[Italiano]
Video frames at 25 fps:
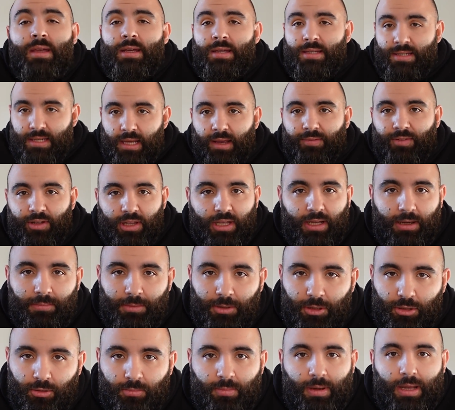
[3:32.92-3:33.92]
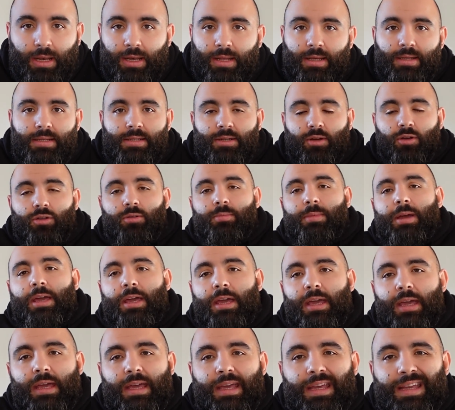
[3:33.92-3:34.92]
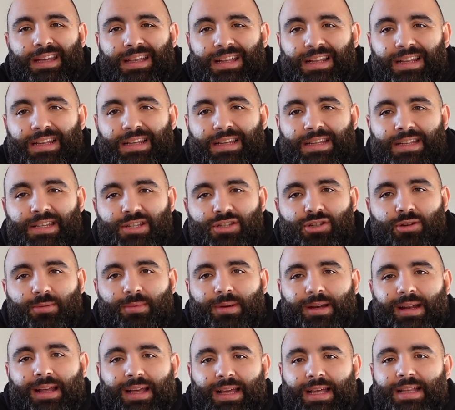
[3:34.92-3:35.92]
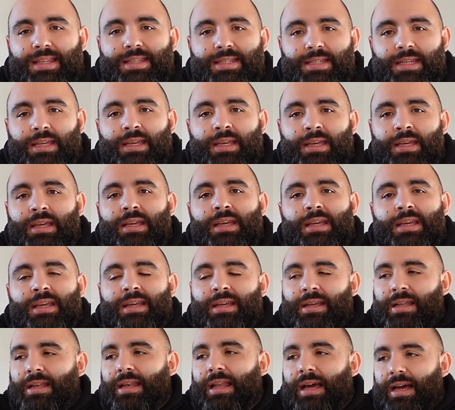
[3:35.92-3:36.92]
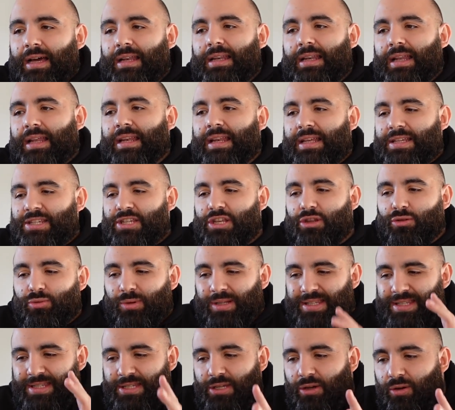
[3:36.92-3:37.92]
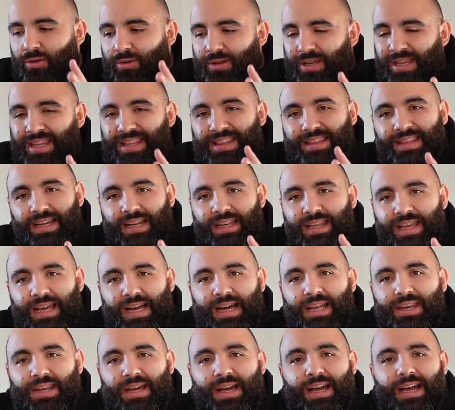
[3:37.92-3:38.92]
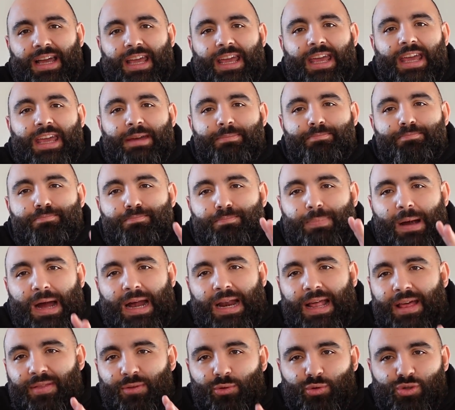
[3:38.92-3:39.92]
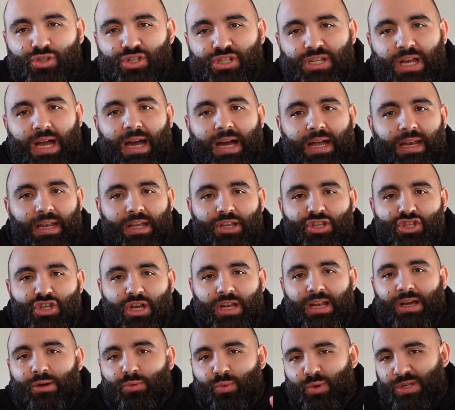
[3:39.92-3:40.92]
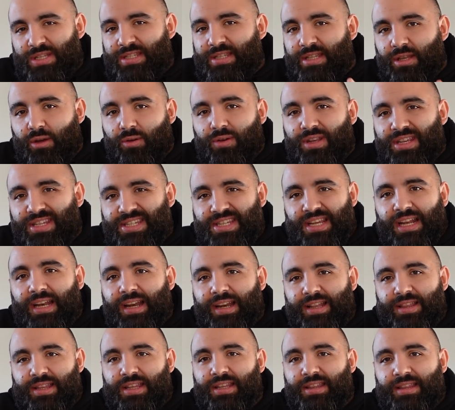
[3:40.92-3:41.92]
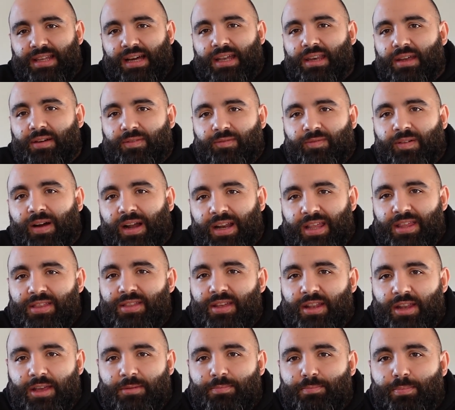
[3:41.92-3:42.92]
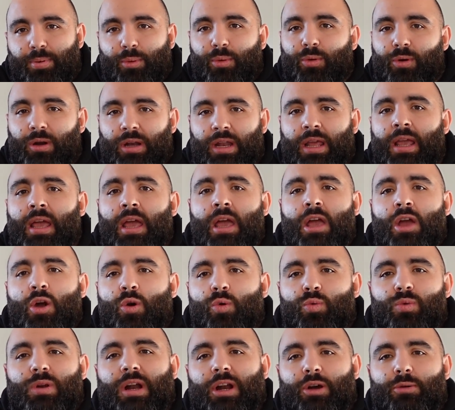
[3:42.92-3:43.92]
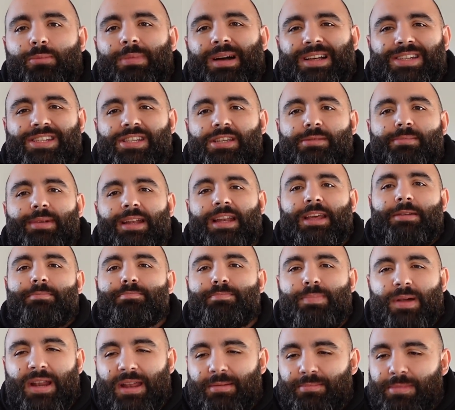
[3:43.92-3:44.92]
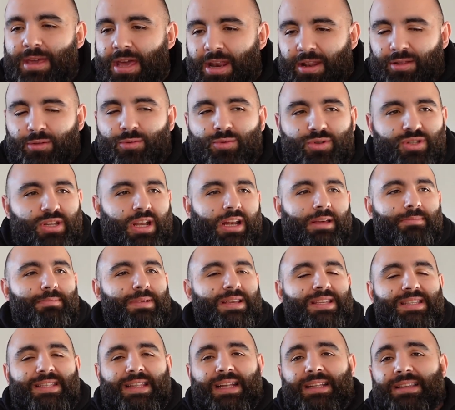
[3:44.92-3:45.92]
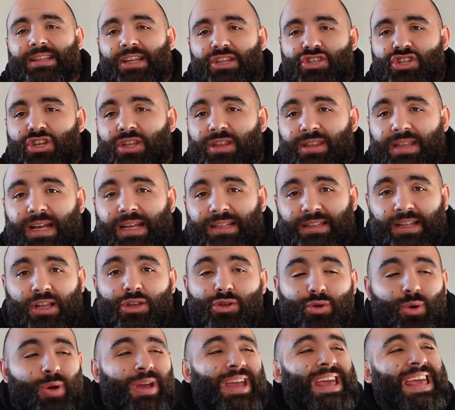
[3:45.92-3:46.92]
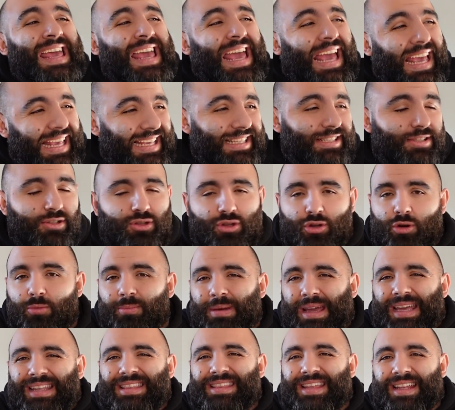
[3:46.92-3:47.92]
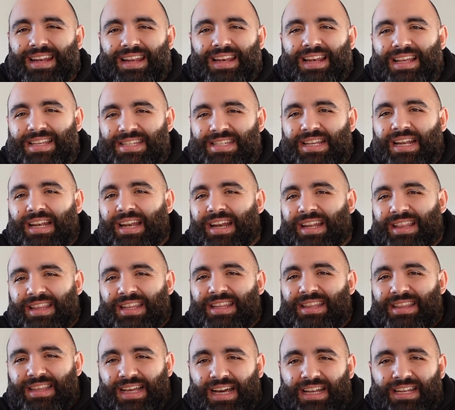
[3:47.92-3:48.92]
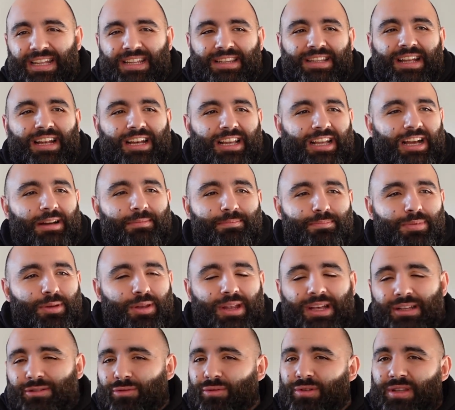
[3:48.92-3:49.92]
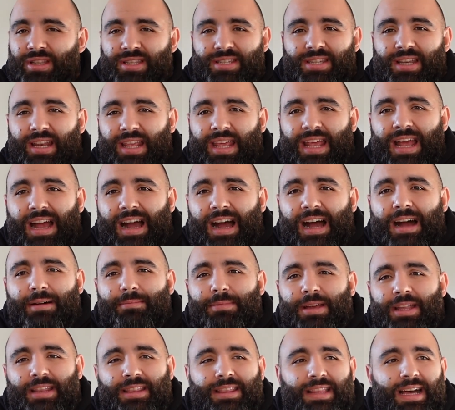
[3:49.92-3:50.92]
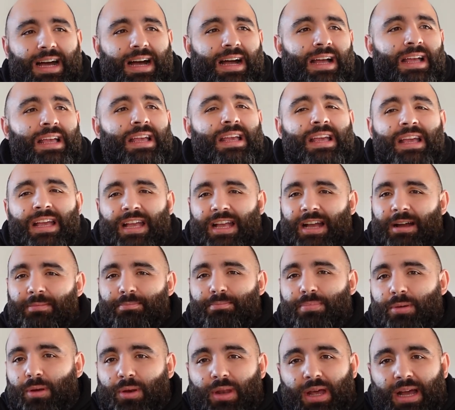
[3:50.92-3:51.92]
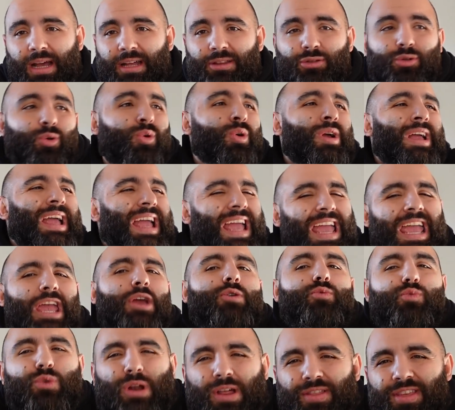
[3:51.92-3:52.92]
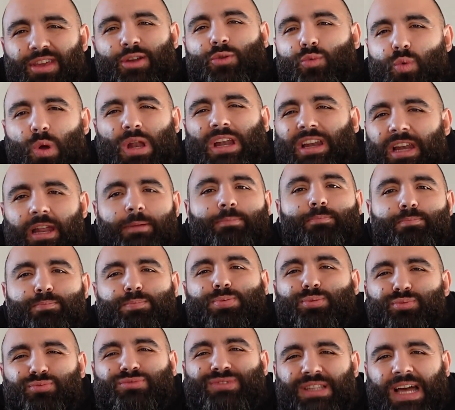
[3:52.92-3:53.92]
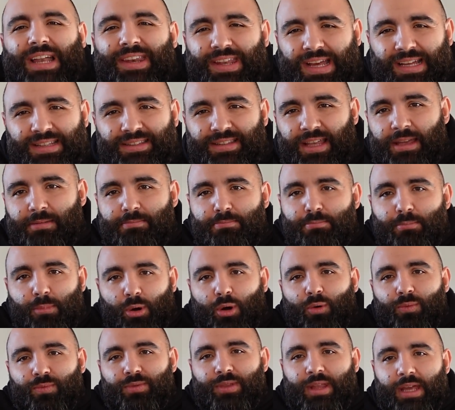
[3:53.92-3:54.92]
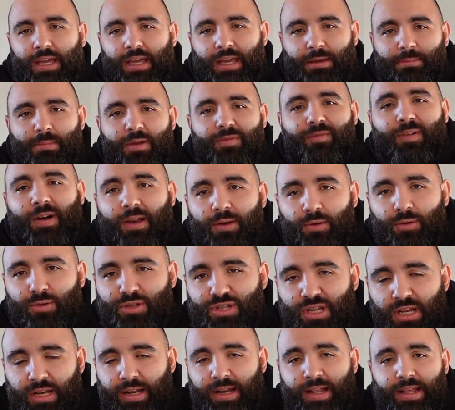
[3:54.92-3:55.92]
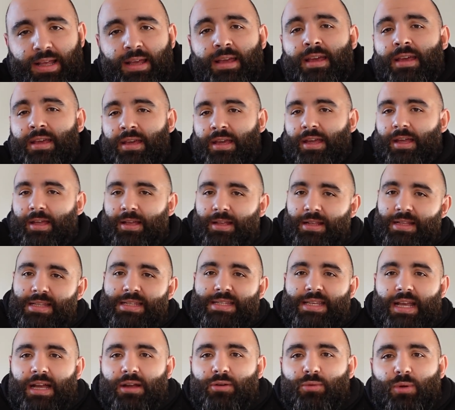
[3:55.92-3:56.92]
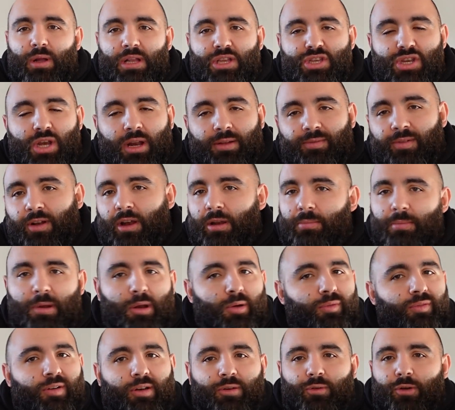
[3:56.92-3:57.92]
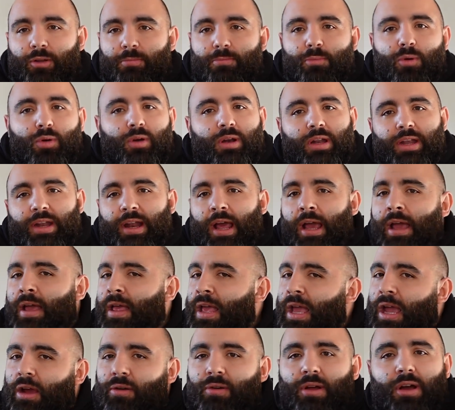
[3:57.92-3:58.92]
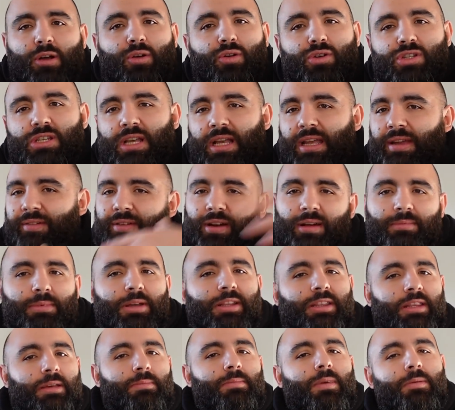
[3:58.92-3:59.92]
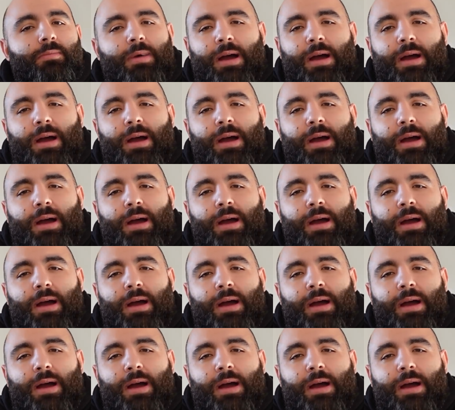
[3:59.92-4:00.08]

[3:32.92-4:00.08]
Sì, avete capito bene, secondo me, eh, eh, insomma ragazzi, la, la, la, situazione italiana è paradossale, cioè la questione salernitana fa ridere i polli, una roba simile in Premier non sarebbe stata accettata, cioè estromettere la salernitana dal campionato di Serie A a metà campionato è una di quelle puttanate immonde che mi fanno salire eh, il sangue al cervello e me lo fanno ribollire. È una cosa che veramente mi